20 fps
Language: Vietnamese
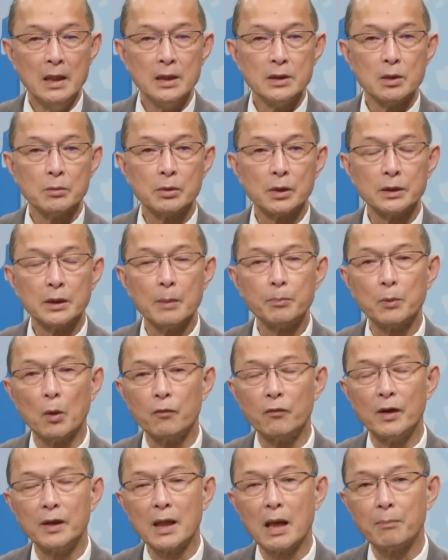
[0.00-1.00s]
Chúng tôi tiếp
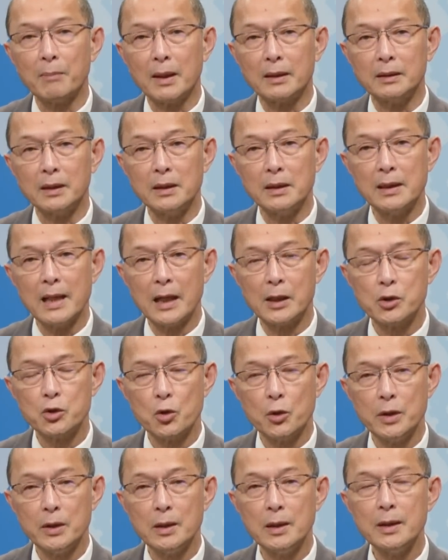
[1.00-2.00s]
tục với các bản tin đáng
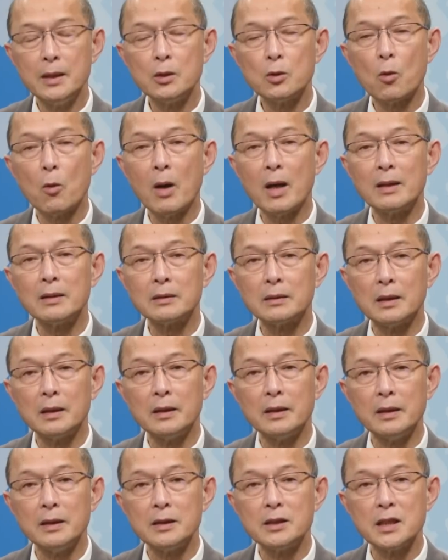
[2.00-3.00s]
chú ý liên quan
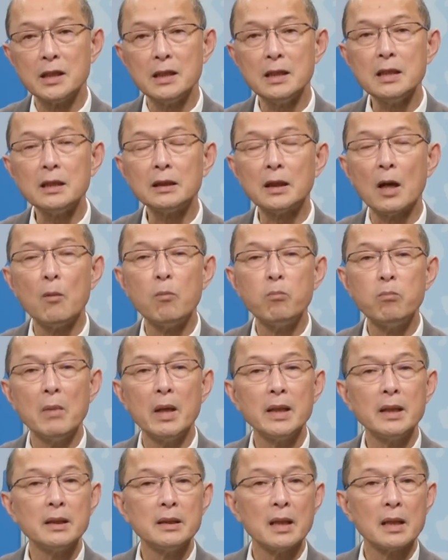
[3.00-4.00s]
tới trí thông
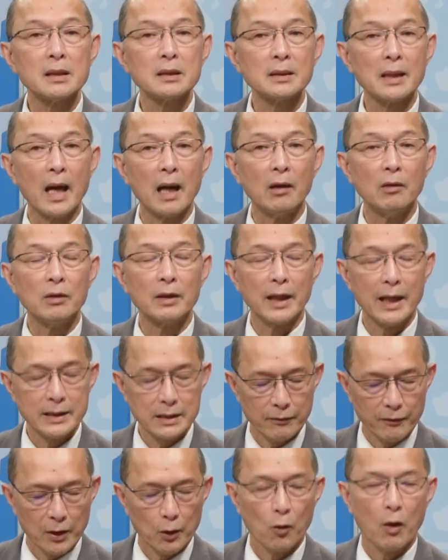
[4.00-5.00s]
minh nhân tạo ngay
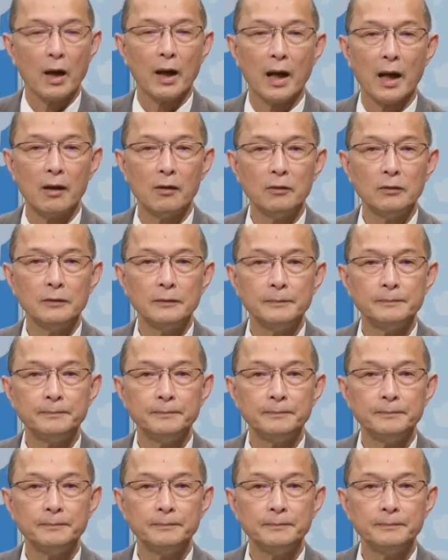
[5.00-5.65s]
sau phần quảng cáo.